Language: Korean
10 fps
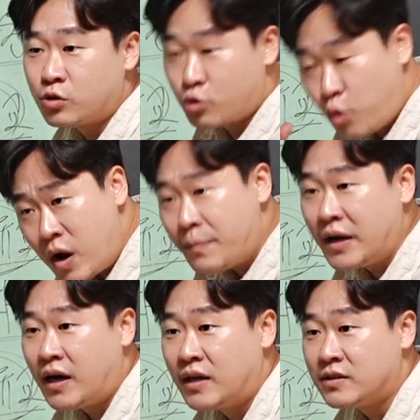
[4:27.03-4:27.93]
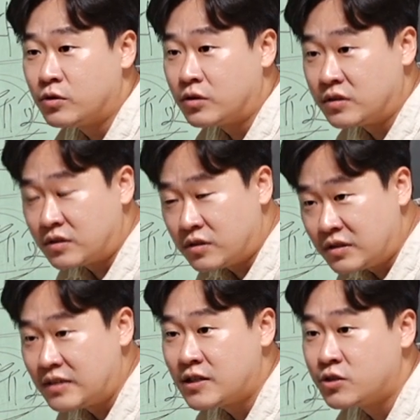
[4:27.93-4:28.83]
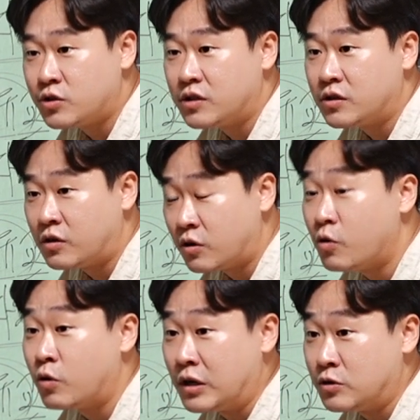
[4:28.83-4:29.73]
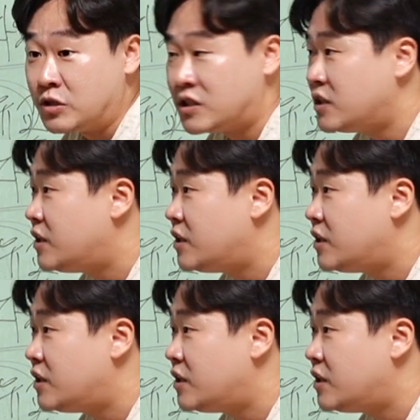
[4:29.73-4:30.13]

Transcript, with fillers: 어떤 통합하는 어떤 그런 사상적인 그런 거라든지,